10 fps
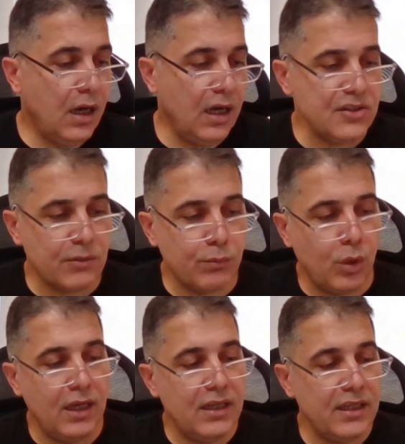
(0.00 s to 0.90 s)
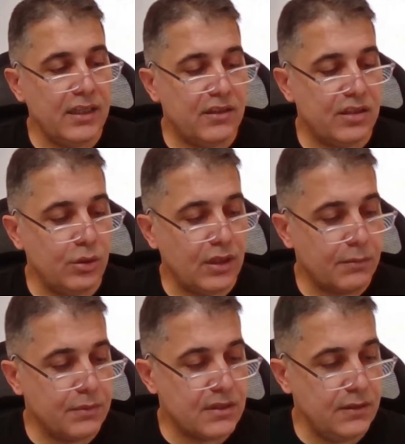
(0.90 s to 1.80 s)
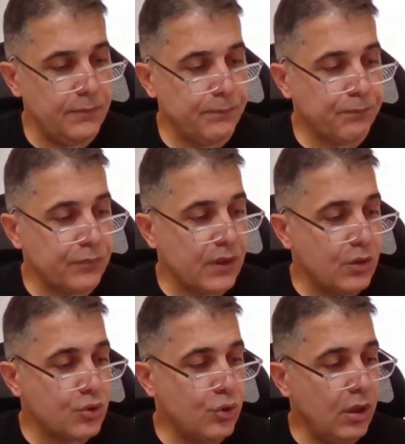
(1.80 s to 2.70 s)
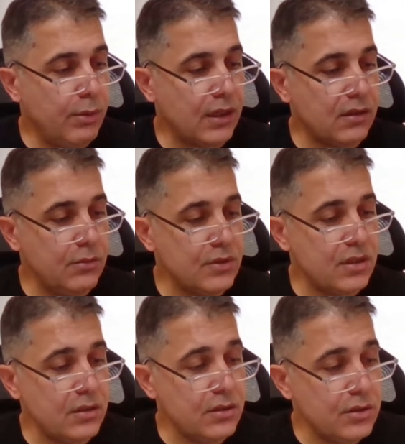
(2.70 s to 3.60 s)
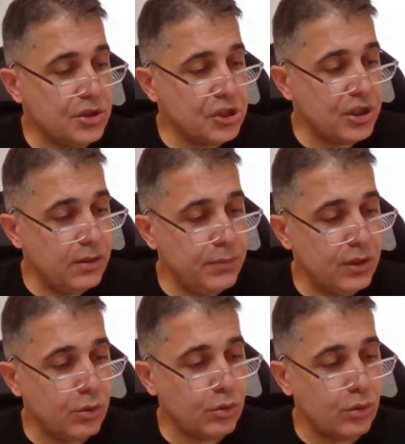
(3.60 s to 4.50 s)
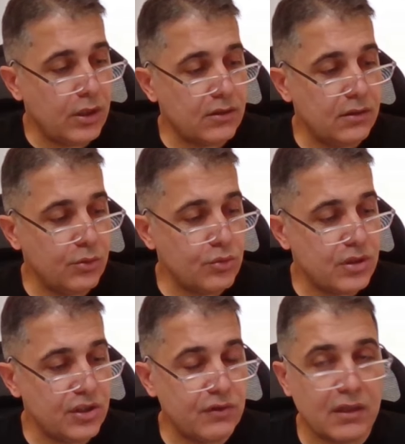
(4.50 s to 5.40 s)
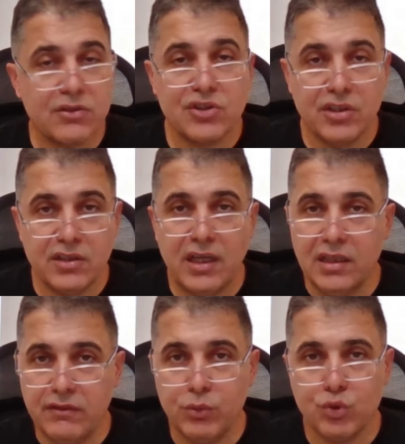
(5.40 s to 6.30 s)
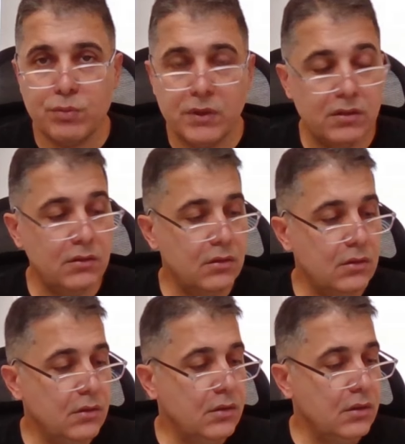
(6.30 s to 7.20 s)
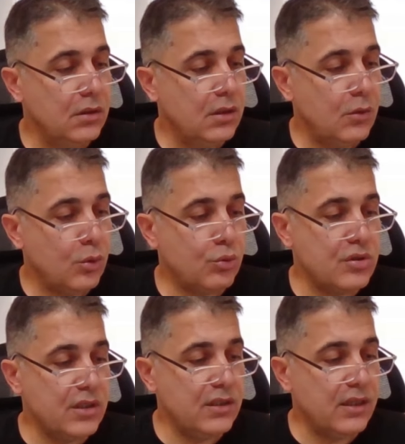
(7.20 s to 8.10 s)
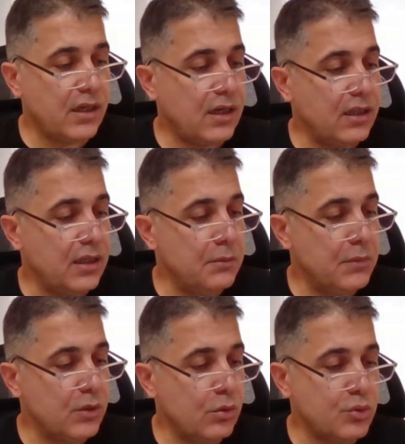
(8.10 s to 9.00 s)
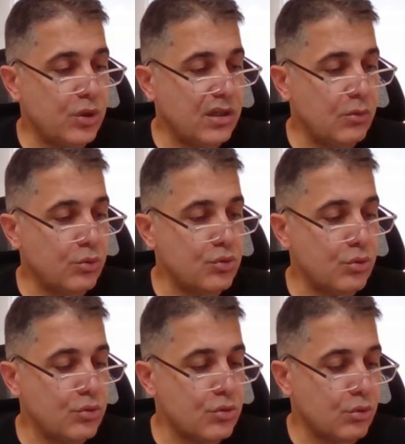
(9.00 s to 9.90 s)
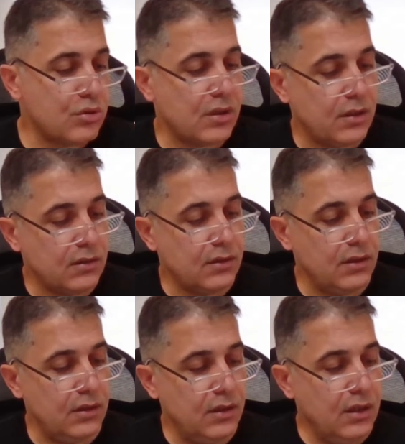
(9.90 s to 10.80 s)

Ancak bu hallere getiriyorlar bizi. Şöyle baktığımızda şişede 1.16'lık yükseliş vardı. Şişe direndi ve düşmedi. 37 lira kadar inmedi. O şu an 39.96'da.